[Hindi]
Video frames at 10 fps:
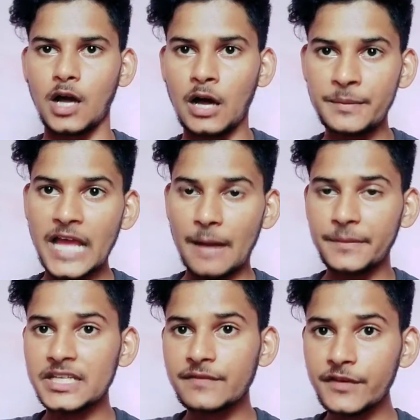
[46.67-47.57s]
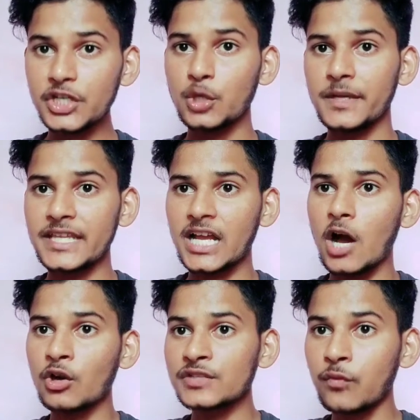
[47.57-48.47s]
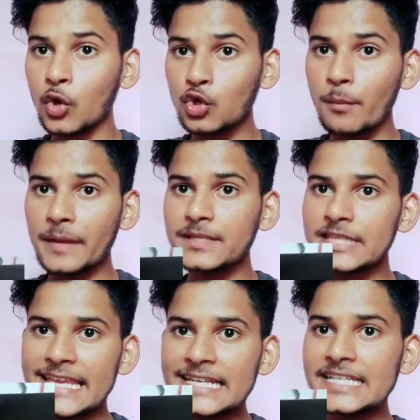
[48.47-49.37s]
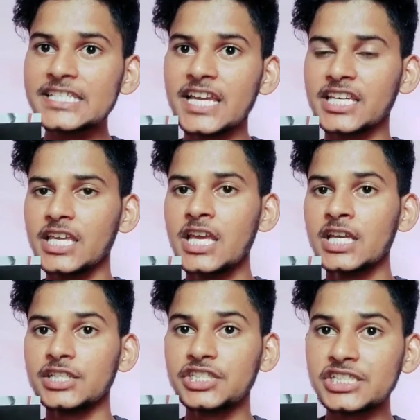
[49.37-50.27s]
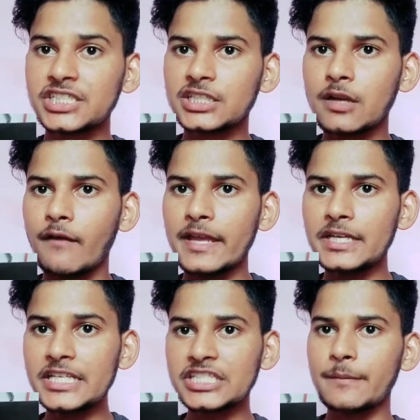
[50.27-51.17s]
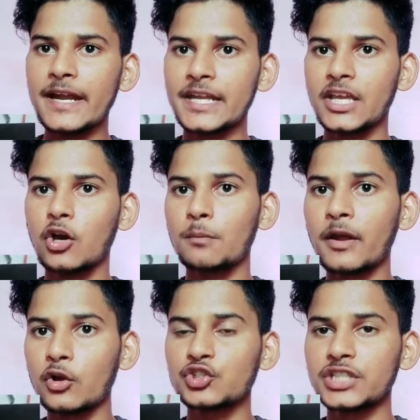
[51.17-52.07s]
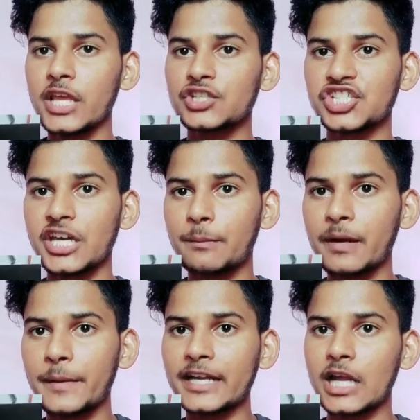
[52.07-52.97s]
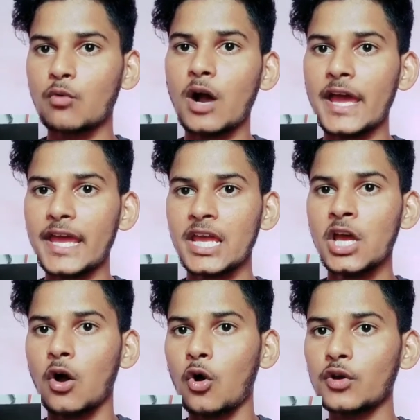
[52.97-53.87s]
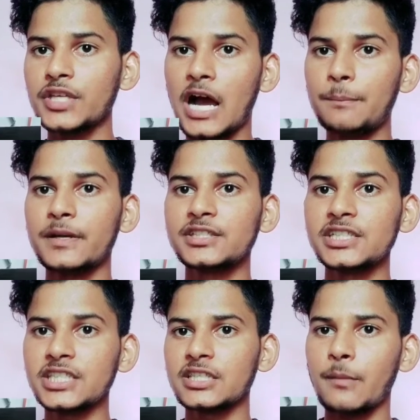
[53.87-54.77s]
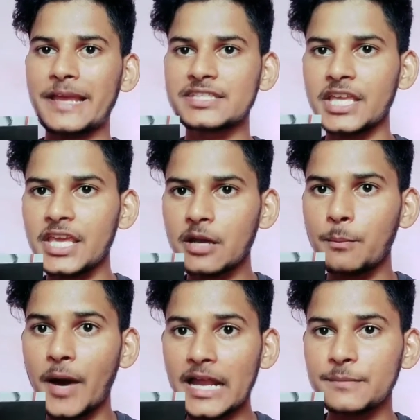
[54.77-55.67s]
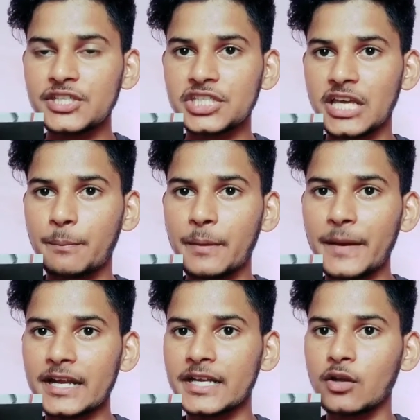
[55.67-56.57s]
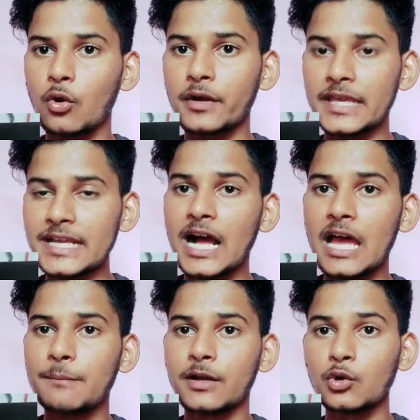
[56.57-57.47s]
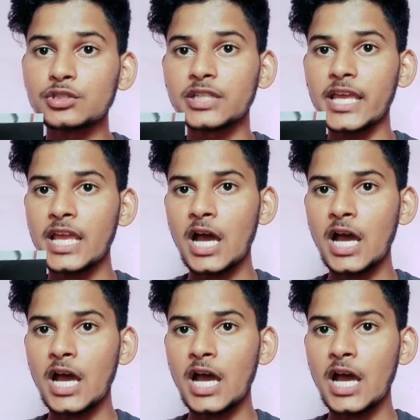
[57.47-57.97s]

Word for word: और अभी आपने इस वीडियो में देखा और इस फोटो में भी देख लीजिए कि जितेंद्र भाई नीचे बैठे हैं और मनोज दे चेयर पर बैठा हुआ है और यहाँ पर जितेंद्र भाई से एक बार भी चेयर पर बैठने को नहीं नहीं कहा है मनोज दे